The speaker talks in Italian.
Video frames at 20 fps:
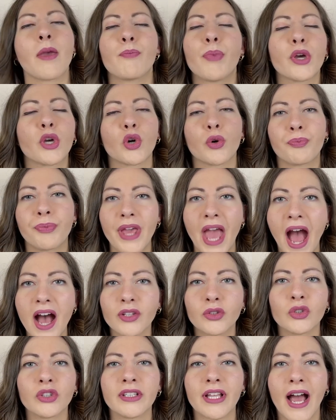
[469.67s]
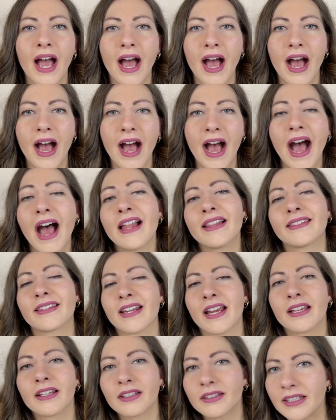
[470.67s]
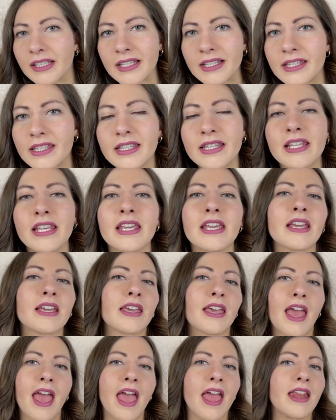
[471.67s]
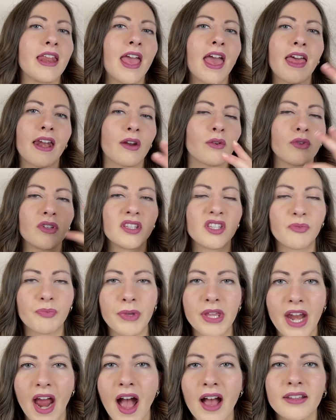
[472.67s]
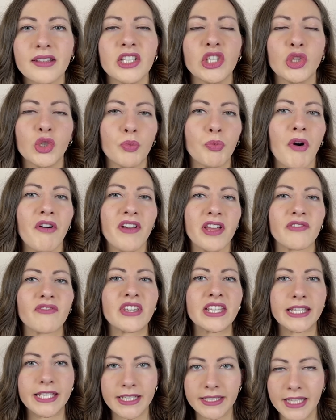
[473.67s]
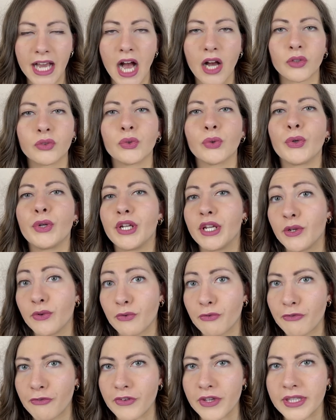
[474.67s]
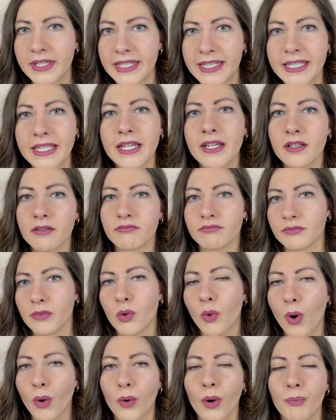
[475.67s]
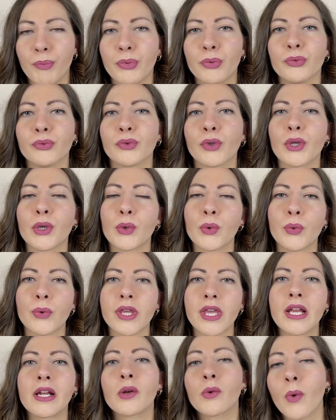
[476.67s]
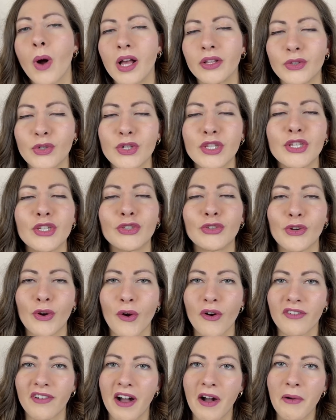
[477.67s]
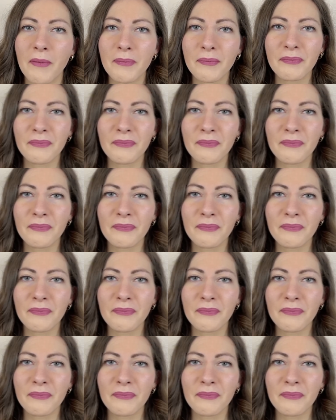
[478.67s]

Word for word: poi copiato da altri artisti che ne erano ispirati dopo aver visitato gli Uffizi, luogo appunto in cui il quadro si trova.